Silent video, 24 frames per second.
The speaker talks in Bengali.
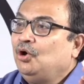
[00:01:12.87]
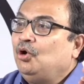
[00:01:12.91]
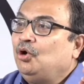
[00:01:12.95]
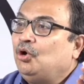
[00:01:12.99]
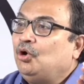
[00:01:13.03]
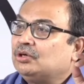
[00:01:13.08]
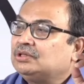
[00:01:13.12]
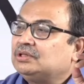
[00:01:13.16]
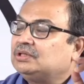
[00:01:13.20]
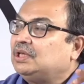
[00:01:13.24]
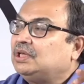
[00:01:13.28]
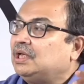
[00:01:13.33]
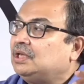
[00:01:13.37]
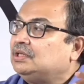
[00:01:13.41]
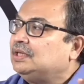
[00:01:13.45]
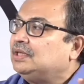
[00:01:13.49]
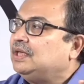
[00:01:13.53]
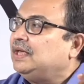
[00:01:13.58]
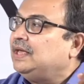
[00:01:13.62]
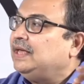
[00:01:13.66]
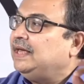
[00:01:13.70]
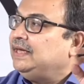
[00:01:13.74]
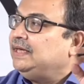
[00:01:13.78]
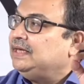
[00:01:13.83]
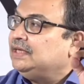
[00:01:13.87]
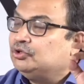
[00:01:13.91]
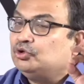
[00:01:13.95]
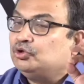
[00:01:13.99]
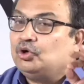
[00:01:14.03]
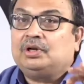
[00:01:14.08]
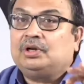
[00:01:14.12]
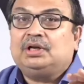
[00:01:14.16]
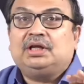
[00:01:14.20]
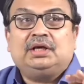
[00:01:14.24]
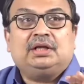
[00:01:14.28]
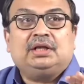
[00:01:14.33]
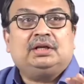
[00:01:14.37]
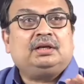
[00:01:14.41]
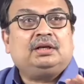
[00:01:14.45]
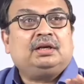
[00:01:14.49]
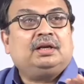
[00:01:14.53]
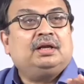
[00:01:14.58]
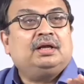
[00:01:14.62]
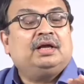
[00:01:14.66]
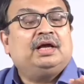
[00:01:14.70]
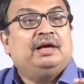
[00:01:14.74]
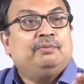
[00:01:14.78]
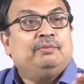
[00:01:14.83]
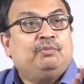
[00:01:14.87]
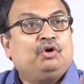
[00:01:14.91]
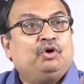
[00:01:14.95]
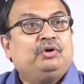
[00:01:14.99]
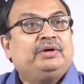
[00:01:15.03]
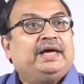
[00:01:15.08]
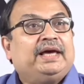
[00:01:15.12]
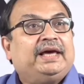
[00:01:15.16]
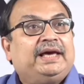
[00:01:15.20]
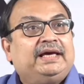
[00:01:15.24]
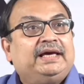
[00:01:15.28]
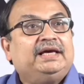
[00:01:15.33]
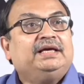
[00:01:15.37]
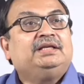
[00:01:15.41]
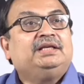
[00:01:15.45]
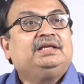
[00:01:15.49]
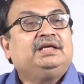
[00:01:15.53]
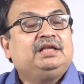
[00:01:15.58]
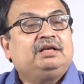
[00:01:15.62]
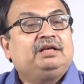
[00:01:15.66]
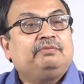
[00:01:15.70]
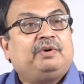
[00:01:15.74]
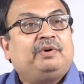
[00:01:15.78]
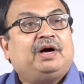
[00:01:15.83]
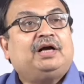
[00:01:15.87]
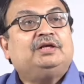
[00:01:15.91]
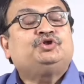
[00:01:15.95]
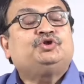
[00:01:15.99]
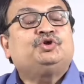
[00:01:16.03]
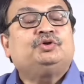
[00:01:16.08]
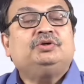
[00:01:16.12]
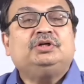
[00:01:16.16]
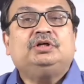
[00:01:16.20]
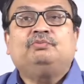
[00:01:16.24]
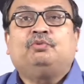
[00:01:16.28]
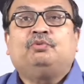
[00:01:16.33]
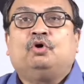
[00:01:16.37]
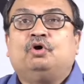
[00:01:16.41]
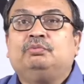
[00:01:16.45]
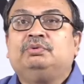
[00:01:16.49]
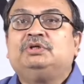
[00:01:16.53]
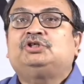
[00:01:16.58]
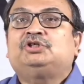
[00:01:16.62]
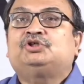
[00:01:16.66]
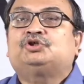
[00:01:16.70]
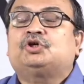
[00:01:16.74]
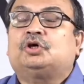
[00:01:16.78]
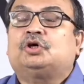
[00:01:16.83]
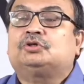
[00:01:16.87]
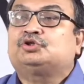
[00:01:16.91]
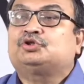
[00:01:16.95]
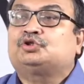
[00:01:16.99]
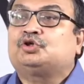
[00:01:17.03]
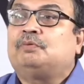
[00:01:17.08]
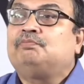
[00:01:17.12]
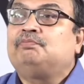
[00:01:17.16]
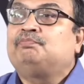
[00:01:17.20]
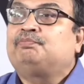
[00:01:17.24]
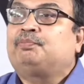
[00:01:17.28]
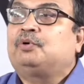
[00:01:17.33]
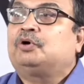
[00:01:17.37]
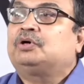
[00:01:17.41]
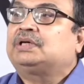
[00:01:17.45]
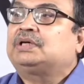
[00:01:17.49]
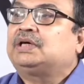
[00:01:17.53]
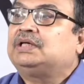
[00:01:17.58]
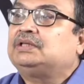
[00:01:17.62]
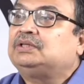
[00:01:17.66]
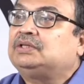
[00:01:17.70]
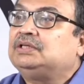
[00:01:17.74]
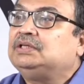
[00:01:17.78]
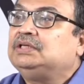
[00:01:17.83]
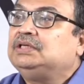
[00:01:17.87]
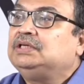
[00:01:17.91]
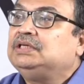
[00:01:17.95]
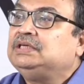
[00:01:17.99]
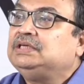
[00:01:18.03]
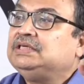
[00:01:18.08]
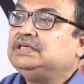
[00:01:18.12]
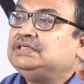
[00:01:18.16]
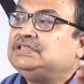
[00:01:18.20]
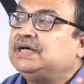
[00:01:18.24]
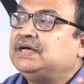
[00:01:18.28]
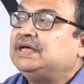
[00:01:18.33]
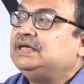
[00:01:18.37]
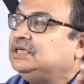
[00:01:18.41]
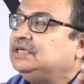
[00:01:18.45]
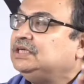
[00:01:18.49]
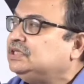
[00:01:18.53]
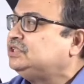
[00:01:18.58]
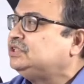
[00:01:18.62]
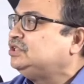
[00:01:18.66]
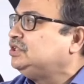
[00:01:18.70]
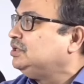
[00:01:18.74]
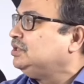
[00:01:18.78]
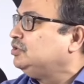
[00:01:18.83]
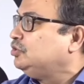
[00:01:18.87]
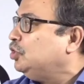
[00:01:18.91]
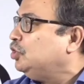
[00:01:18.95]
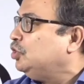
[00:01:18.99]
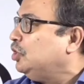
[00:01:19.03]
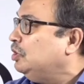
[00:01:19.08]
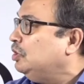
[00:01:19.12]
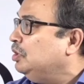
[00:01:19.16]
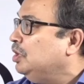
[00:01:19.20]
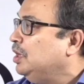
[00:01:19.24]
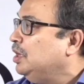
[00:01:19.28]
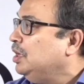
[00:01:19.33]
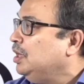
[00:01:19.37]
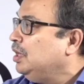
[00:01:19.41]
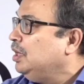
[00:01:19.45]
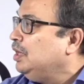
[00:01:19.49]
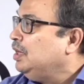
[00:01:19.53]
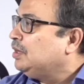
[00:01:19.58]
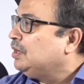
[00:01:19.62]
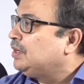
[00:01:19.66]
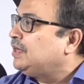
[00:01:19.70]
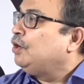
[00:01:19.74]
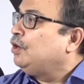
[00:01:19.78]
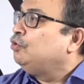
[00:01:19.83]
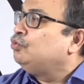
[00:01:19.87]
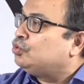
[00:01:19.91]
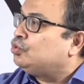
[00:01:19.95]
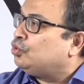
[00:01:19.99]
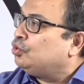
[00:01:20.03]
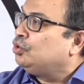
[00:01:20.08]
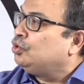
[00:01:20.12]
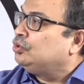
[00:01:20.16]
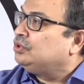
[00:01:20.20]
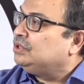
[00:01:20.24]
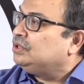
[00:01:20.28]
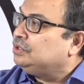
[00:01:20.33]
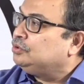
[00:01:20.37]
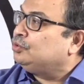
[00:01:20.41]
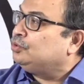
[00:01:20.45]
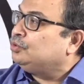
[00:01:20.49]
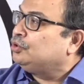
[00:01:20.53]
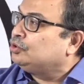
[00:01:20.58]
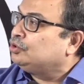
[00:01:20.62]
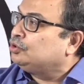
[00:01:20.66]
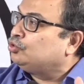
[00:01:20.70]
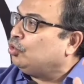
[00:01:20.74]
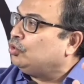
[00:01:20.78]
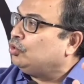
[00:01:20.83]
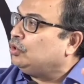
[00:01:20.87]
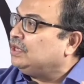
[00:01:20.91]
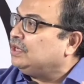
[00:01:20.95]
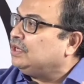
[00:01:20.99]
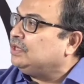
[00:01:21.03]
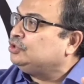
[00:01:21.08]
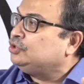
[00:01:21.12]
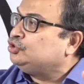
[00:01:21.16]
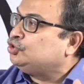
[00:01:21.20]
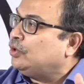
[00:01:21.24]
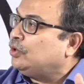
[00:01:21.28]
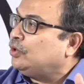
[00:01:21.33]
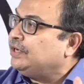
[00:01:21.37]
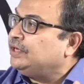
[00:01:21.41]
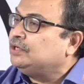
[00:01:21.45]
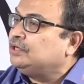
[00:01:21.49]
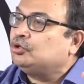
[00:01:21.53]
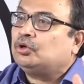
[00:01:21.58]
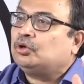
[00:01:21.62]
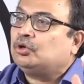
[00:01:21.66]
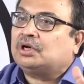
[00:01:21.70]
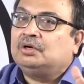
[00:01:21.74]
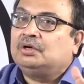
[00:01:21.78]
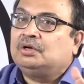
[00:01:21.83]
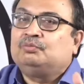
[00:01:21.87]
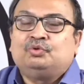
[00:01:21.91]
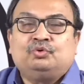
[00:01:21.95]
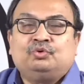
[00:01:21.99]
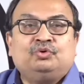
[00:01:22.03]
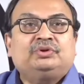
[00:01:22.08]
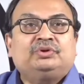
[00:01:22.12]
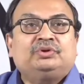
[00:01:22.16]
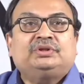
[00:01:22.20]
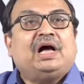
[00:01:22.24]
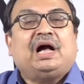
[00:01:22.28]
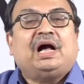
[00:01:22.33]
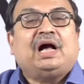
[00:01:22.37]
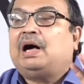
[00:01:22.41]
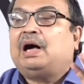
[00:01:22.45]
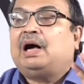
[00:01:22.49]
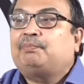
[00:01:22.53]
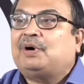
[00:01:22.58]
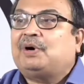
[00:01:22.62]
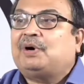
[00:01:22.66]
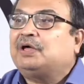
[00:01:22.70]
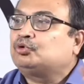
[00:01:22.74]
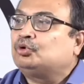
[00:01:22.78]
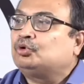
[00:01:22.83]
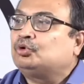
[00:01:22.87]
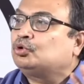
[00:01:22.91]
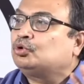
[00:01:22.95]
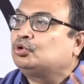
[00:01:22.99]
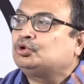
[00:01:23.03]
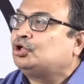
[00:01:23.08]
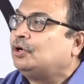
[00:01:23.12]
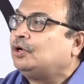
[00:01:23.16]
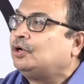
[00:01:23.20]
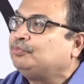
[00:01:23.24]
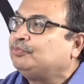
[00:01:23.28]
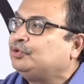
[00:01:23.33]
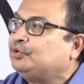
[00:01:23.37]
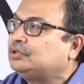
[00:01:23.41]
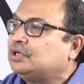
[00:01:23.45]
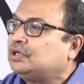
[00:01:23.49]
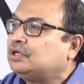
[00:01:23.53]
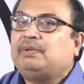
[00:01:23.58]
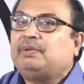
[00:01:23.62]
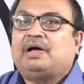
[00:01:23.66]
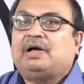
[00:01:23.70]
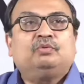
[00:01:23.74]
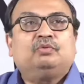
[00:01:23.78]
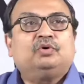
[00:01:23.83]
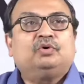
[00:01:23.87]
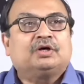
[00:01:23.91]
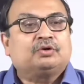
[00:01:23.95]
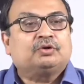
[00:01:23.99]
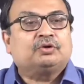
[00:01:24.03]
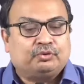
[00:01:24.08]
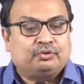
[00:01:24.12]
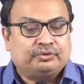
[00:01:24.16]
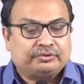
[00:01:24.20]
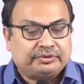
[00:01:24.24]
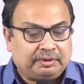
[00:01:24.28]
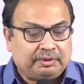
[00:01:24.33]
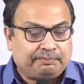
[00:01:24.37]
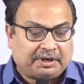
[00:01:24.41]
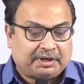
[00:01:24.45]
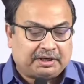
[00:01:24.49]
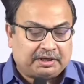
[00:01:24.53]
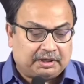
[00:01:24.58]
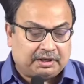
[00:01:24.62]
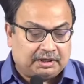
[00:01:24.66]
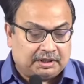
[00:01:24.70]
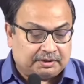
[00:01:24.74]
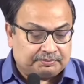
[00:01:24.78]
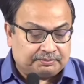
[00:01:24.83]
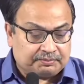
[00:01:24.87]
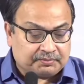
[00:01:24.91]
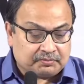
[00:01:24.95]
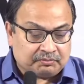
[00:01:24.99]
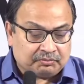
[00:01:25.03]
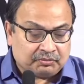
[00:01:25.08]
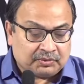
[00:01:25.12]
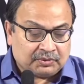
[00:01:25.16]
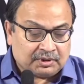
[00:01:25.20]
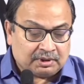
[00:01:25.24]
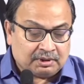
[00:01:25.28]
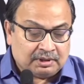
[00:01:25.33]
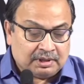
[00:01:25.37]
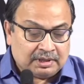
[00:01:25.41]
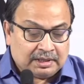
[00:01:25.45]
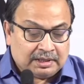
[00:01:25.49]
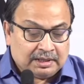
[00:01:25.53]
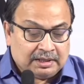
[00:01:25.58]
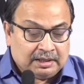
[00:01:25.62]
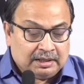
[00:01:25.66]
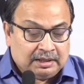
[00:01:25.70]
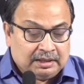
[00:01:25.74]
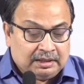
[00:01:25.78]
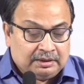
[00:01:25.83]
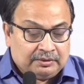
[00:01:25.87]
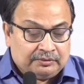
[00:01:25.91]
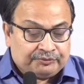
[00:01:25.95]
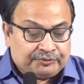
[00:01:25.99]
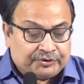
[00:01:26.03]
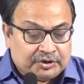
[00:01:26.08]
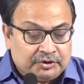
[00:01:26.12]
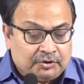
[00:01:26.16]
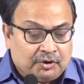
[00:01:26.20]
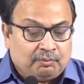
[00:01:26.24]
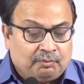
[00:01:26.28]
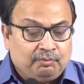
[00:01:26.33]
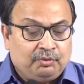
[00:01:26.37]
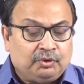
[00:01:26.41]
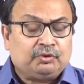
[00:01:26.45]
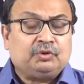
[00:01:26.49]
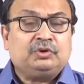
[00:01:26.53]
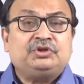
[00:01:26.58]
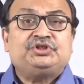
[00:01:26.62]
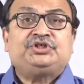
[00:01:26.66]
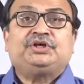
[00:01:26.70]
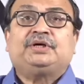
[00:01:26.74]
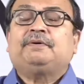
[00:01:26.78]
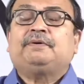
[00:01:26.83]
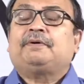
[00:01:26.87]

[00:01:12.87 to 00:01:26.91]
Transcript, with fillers: অর্থাৎ এই দলের এবং এই নির্বাচনী ভবিষ্যৎ সম্পর্কে তিনি নিজেই নিশ্চিত নন কেউ কোনোদিন কোনো দলে জয়েন করার মুহূর্তে আপাতত শব্দটা ব্যবহার করতে পারে না তিন নম্বর হচ্ছে